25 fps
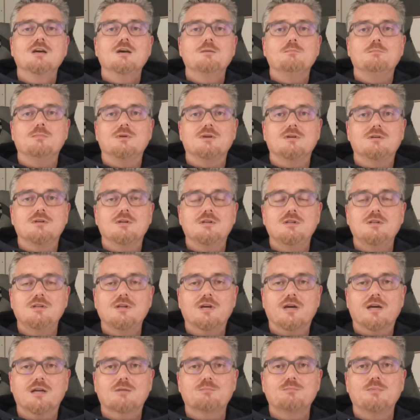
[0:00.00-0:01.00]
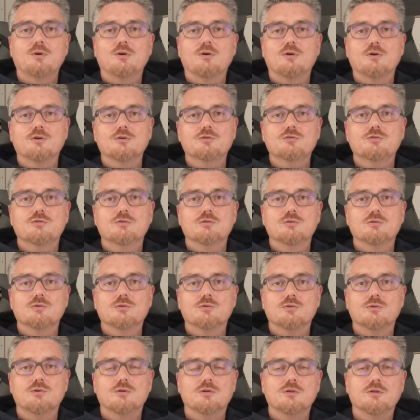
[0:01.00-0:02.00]
mich indirekt beleuchten
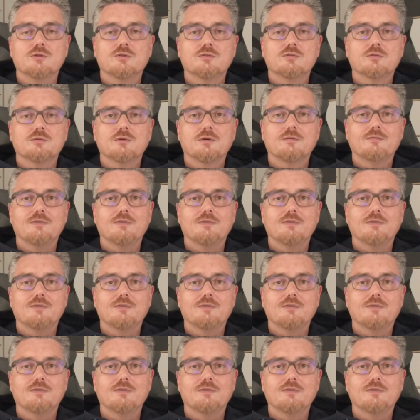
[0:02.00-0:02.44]
und